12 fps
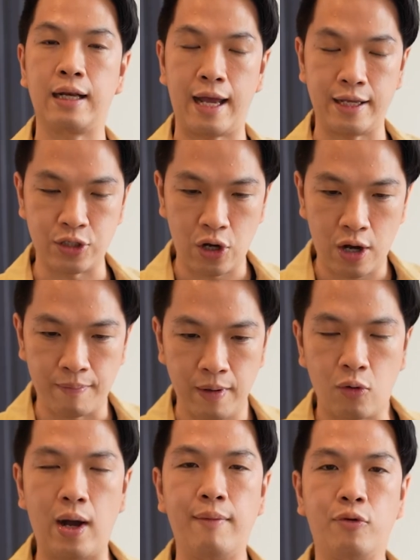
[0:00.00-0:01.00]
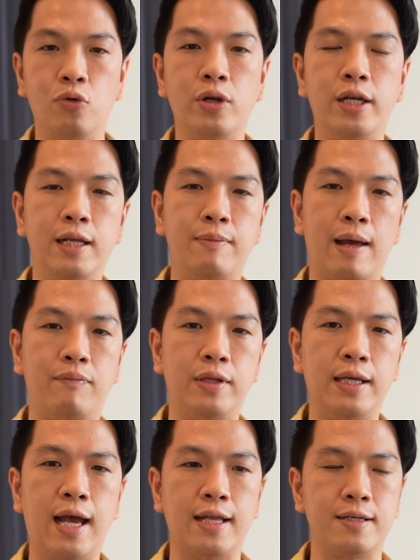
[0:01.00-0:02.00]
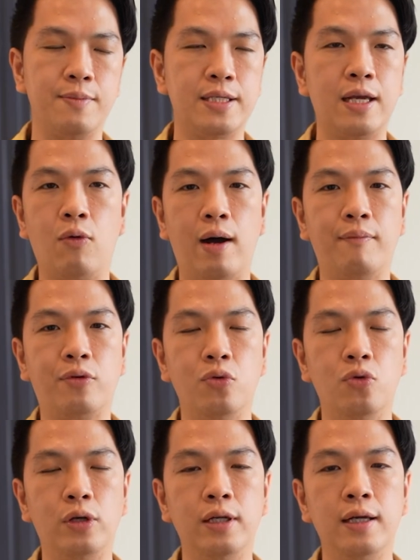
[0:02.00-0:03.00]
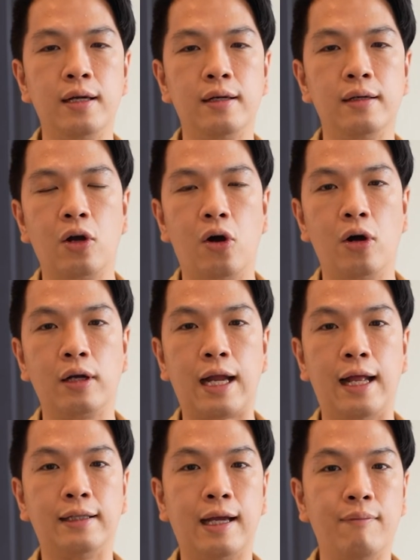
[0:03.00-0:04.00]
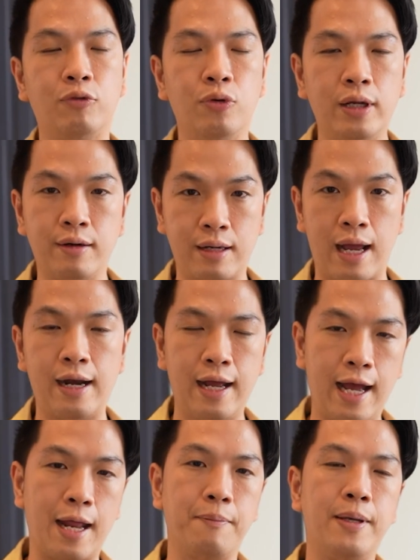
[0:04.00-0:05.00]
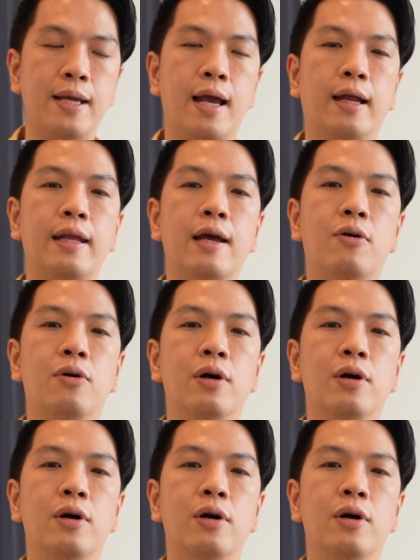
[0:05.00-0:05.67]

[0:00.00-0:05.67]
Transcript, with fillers: ใครชอบความรู้ดีๆแบบนี้อาจจะไม่ใช่ความรู้เรื่องของการทำธุรกิจร้านอาหารเพียงอย่างเดียวยว